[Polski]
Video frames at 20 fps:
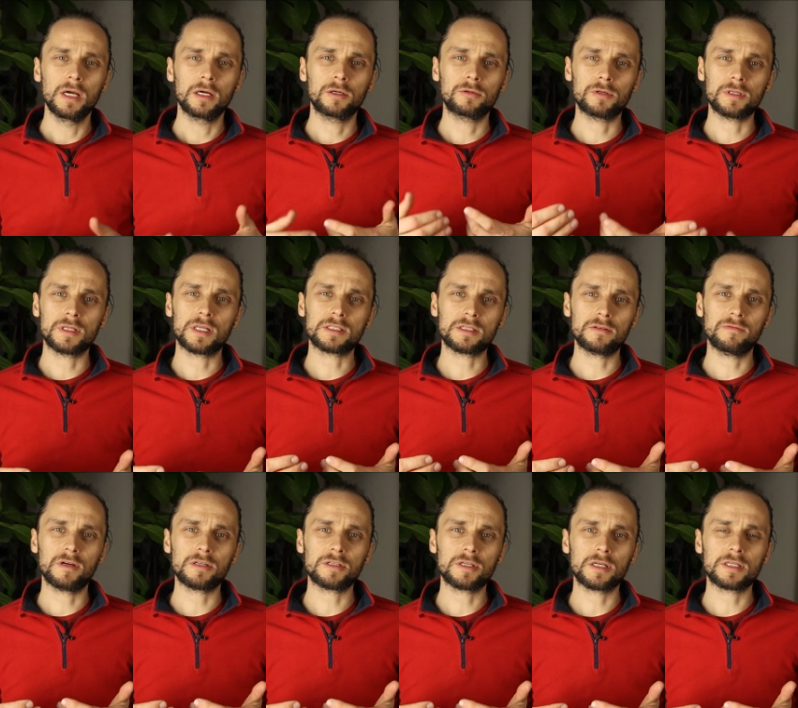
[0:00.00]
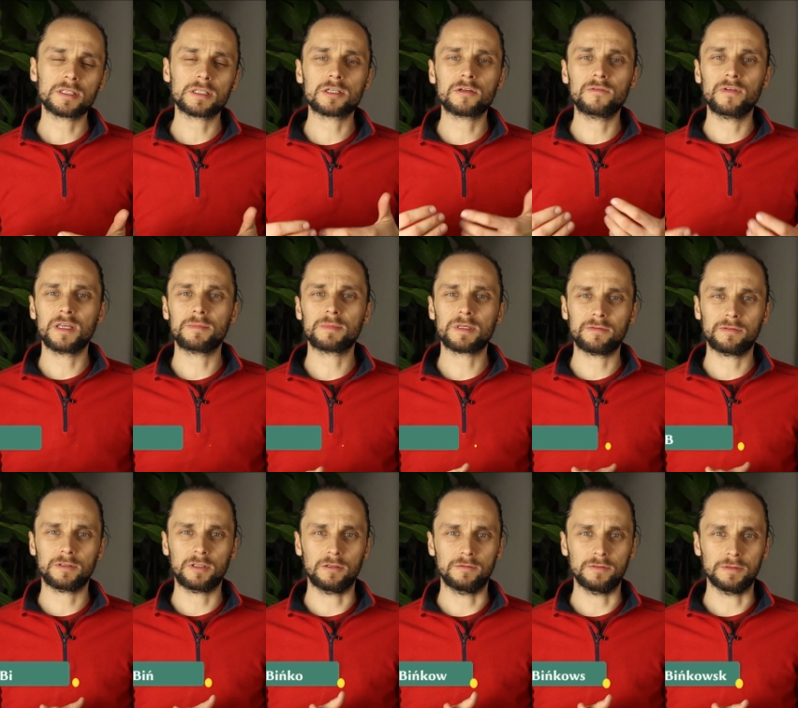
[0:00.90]
który nazywa się skrzywieniem
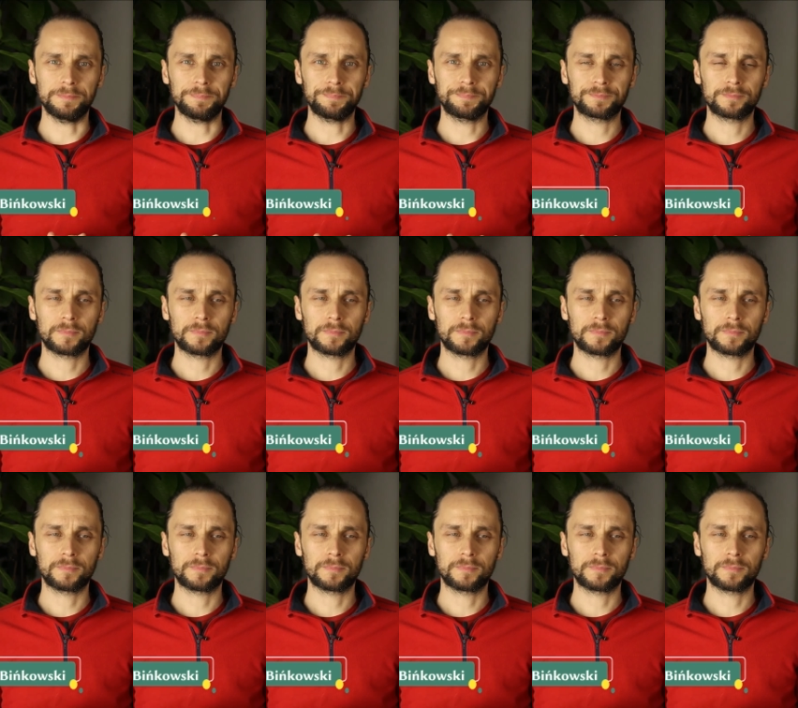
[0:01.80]
zawodowym.